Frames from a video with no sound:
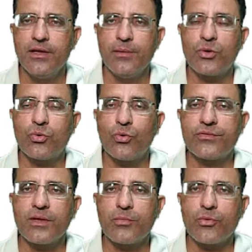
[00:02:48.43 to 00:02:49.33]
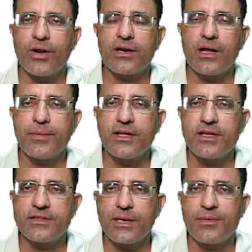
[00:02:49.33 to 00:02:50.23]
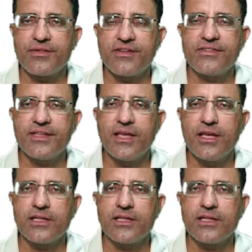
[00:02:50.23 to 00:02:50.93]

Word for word: भी कौन सा प्रोडक्ट आपने कितना परचेज किया है